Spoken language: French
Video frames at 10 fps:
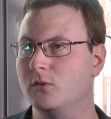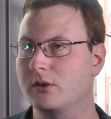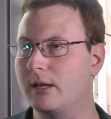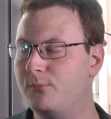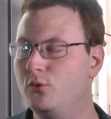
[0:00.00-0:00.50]

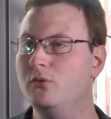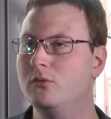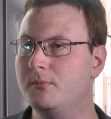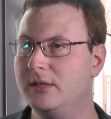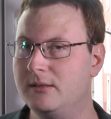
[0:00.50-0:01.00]
Donc il n'y a plus
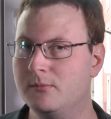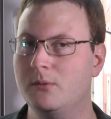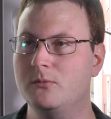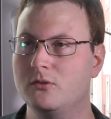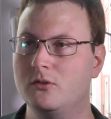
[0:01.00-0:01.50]
de
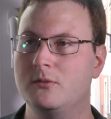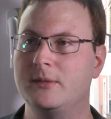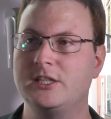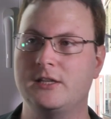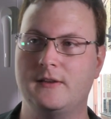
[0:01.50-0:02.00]
minimum de
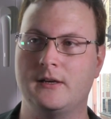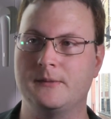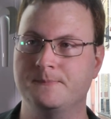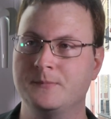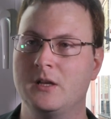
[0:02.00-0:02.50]
dommages et intérêts.